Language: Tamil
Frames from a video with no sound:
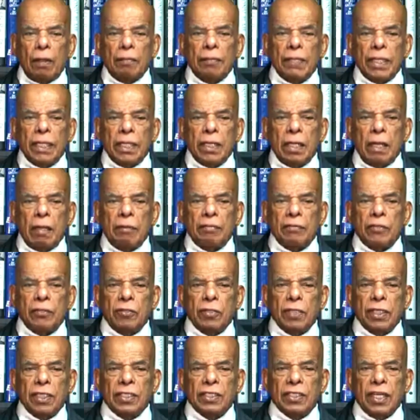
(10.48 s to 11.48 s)

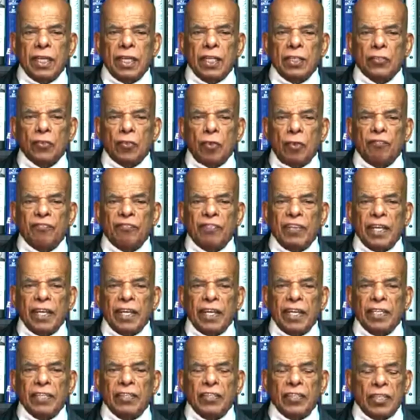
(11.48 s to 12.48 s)
அமெரிக்காவினுடைய சில
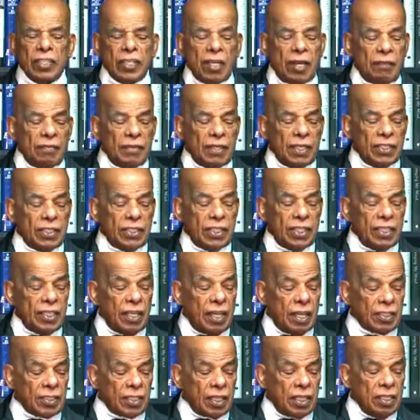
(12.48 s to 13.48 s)
சாஃப்ட்வேரை சீனாவிலே
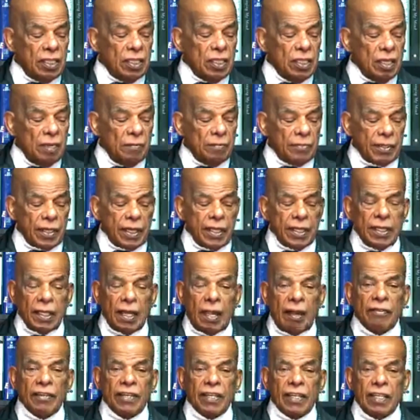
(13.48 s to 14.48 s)
செய்தார்கள் பிறகு
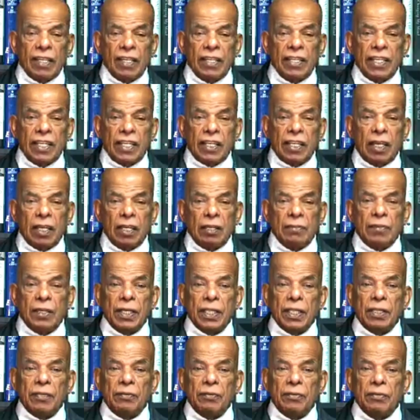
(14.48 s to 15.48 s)
அவர்களதை
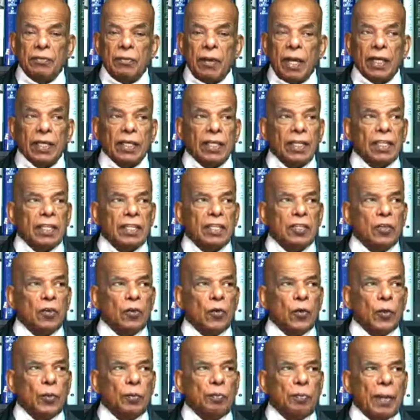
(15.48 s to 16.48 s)
களவெடுத்து விடுவார்கள் என்ற
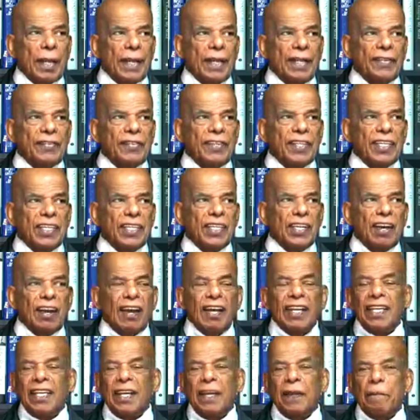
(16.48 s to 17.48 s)
ஒரு
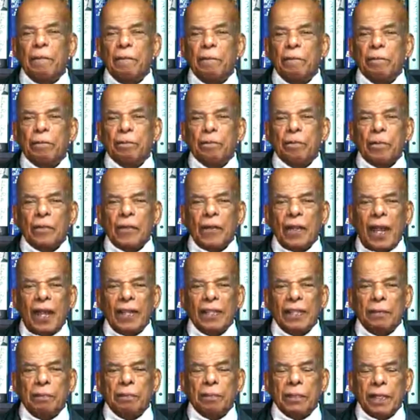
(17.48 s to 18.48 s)
பயத்தினாலே
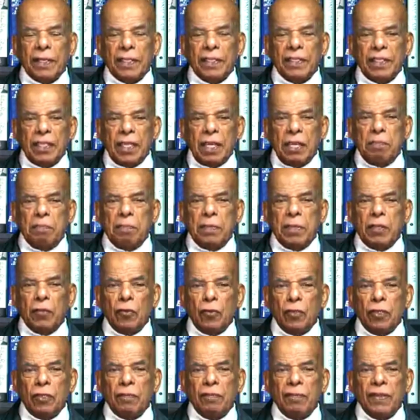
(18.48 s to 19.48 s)
அதை பிறகு திருப்பி
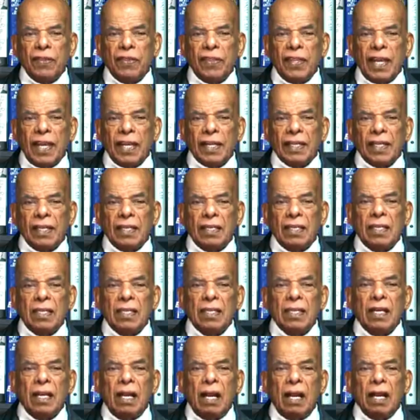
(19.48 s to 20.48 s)
கொண்டு வந்தார்கள்
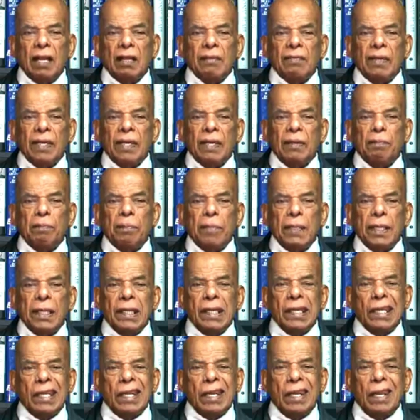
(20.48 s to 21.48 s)
ஆகவே
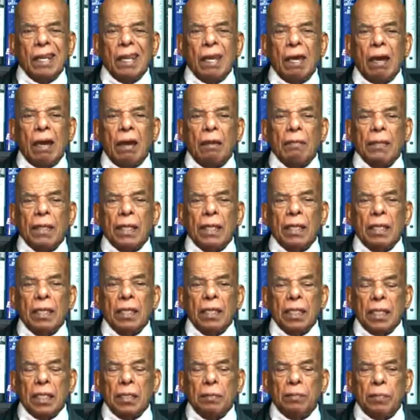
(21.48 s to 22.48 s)
இப்படி இல்லாமல்
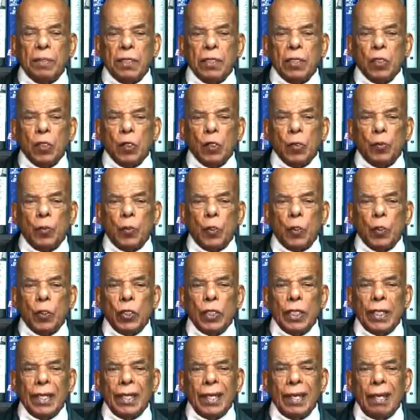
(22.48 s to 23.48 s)
இப்படி ஒரு
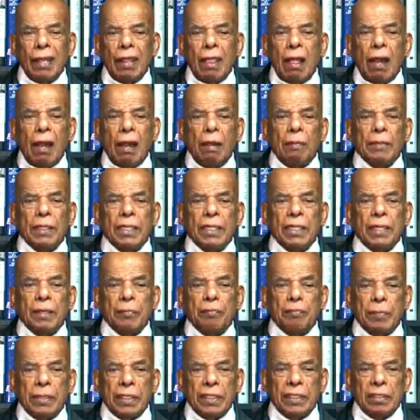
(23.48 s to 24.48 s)
போட்டி இல்லாமல்
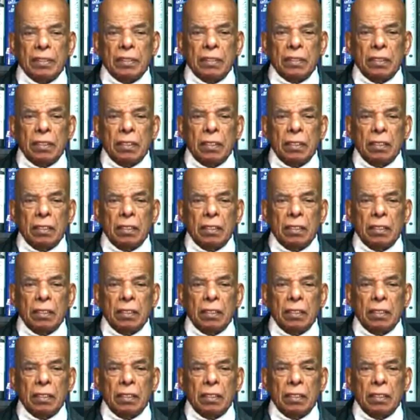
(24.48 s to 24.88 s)
இயப்பது